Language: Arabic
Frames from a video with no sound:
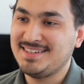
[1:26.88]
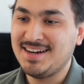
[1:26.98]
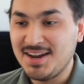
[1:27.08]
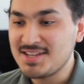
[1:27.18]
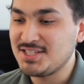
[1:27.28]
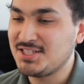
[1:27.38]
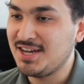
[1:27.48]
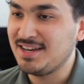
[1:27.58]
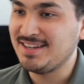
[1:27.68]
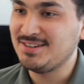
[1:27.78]
خلاص ان شاء
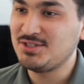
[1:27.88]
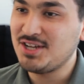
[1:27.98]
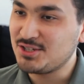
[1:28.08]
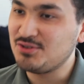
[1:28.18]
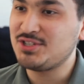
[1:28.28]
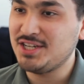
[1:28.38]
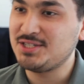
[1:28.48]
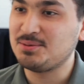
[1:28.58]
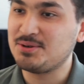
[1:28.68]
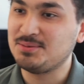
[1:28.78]
الله وان شاء الله تشوف شيء
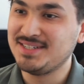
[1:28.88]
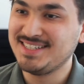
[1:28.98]
يعجبكم